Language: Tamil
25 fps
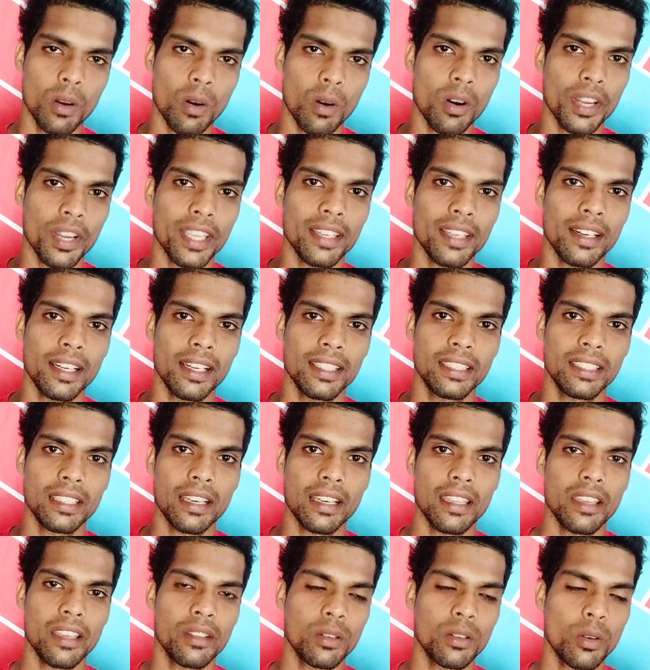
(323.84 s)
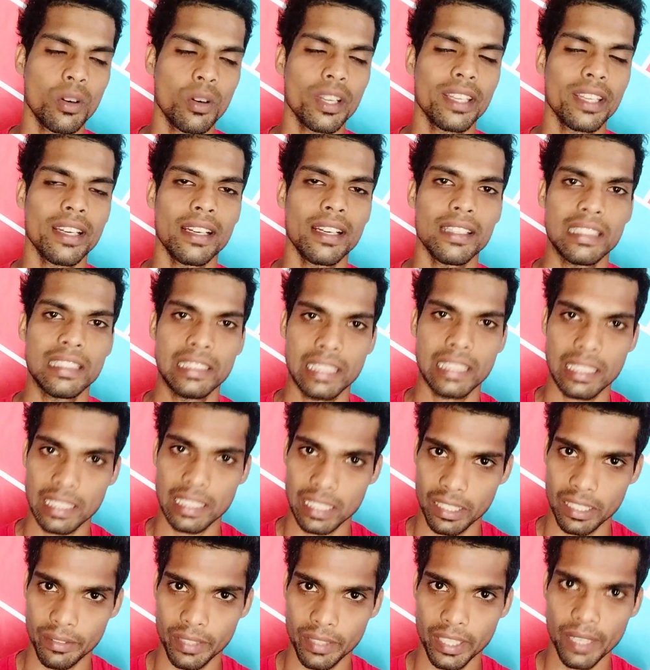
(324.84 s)
கோடிங் நாலேஜ் அதாவது கோடிங் நாலேஜ்
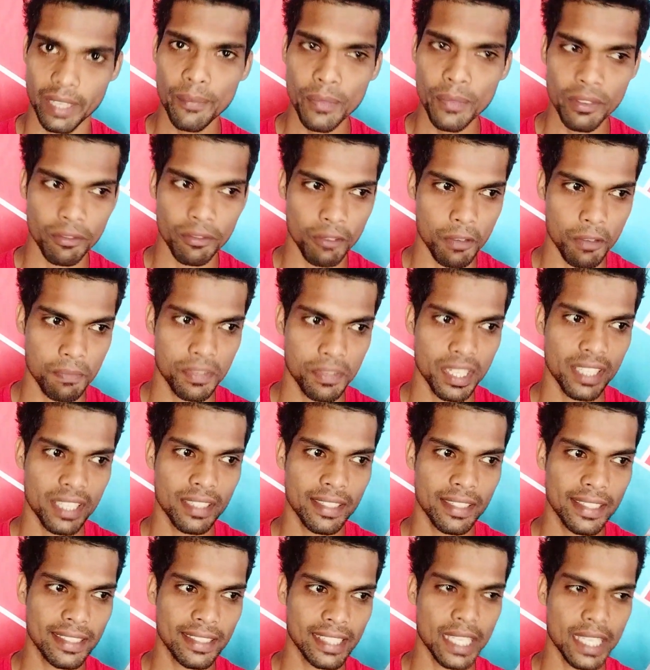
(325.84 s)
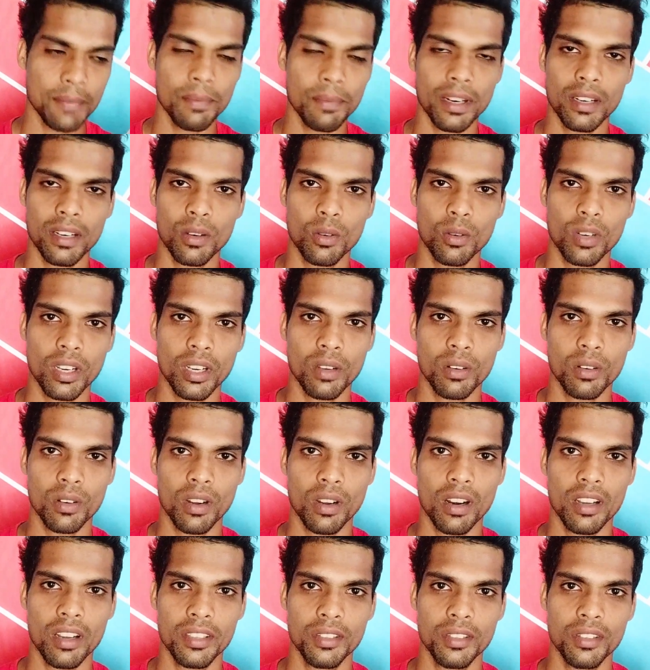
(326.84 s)
சொல்கிறத விட வெப்சைட் டிசைன் பண்ணக்கூடிய ஒரு
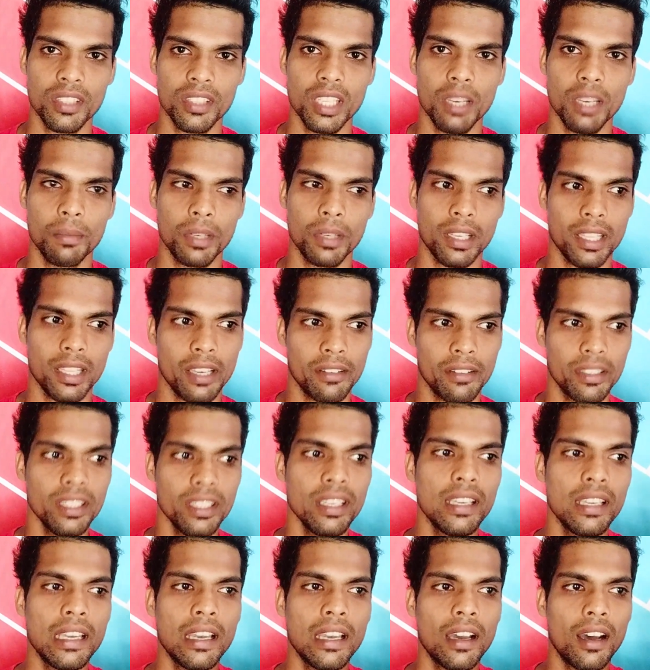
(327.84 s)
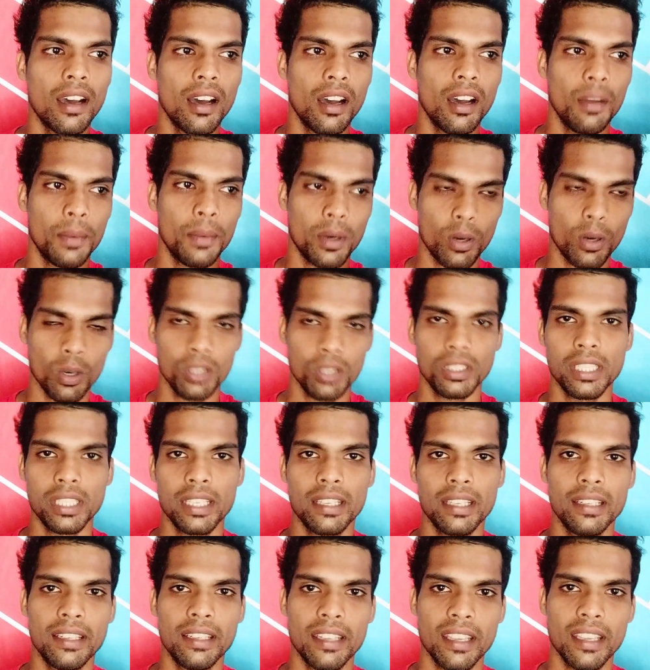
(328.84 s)
நாலேஜ் வந்து தேவைப்படும் அதாவது இப்போ
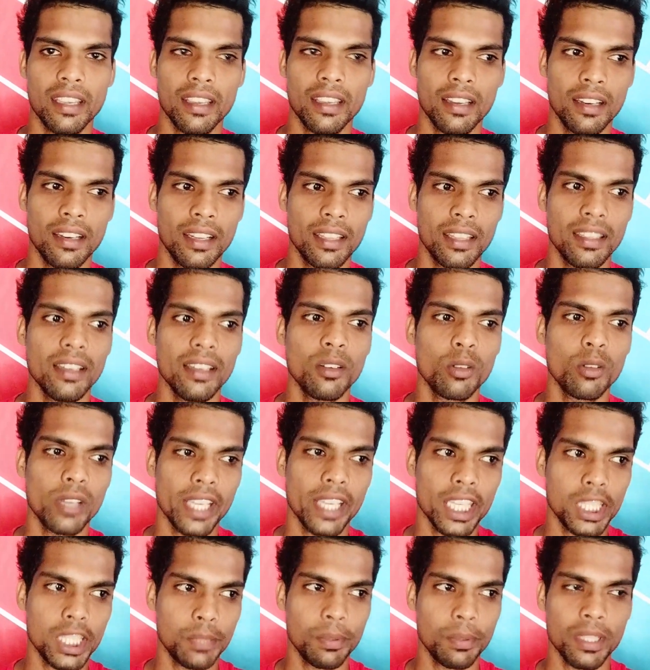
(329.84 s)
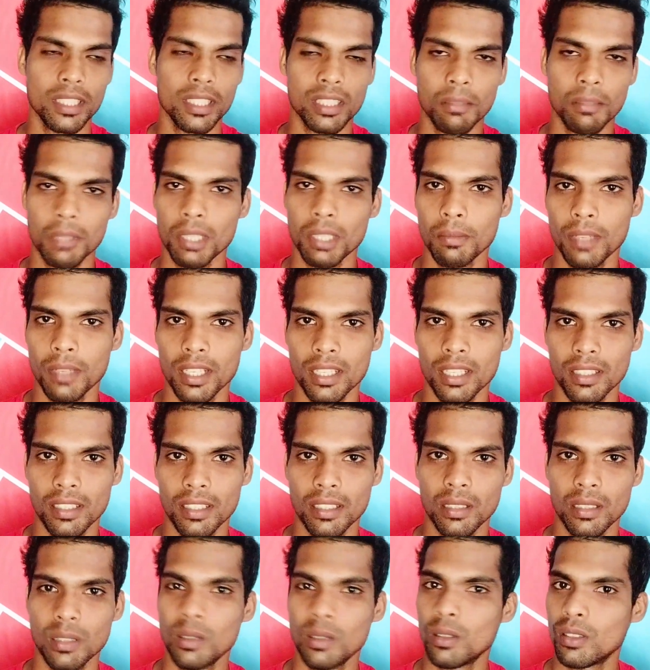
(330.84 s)
ஹோஸ்டிங் எடிட்டிங்கெல்லாம் இருந்தால் உங்களுக்கு ஹெச்பேன் சம்மந்தமான
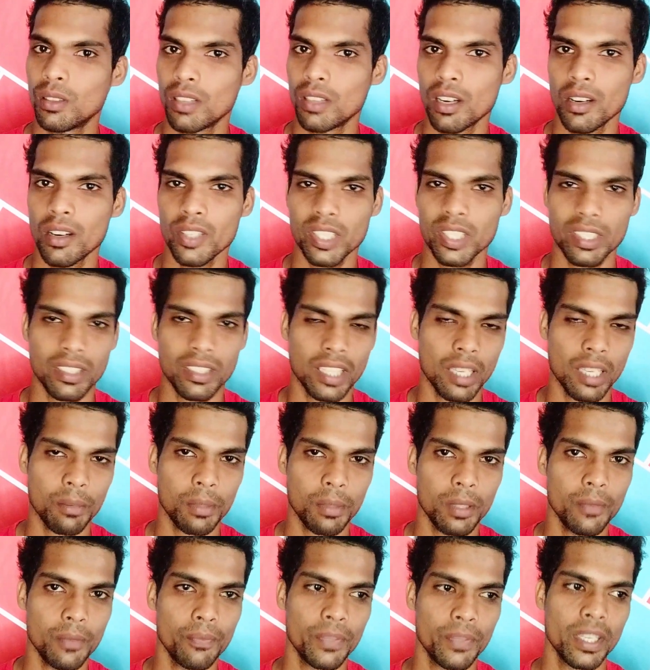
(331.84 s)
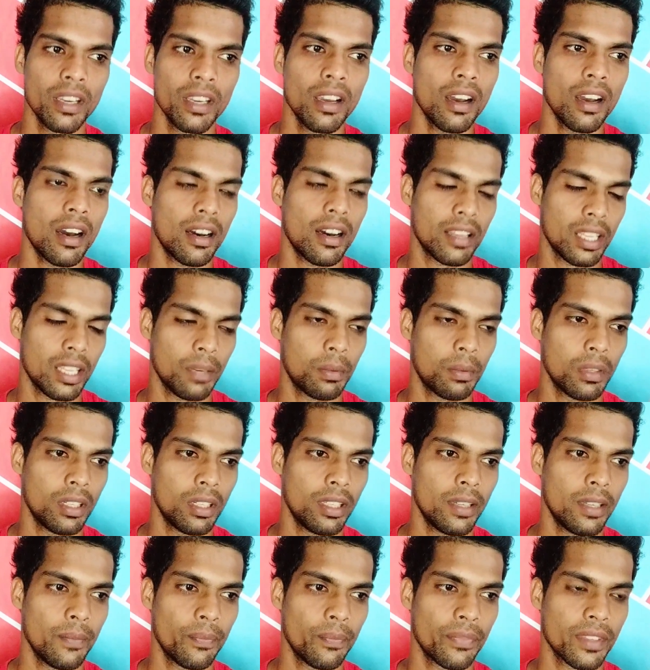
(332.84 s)
ஒரு நாலேஜ் வந்து தேவைப்படும் அதே
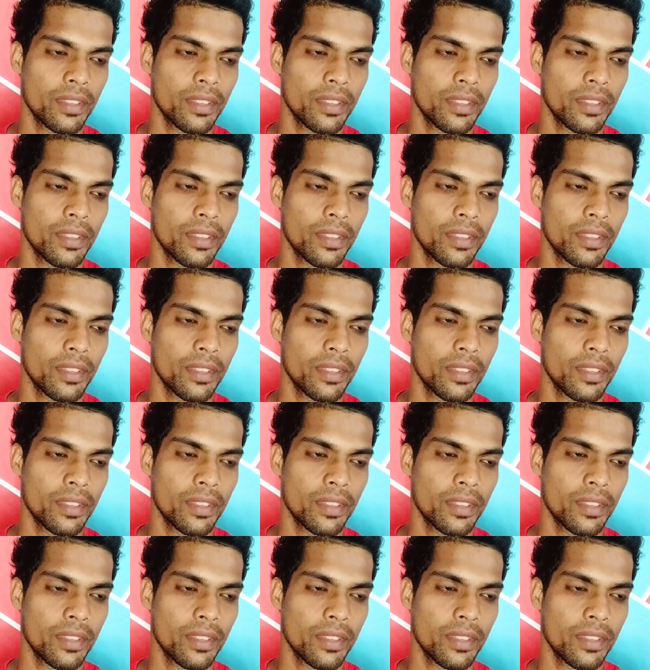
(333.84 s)
போல்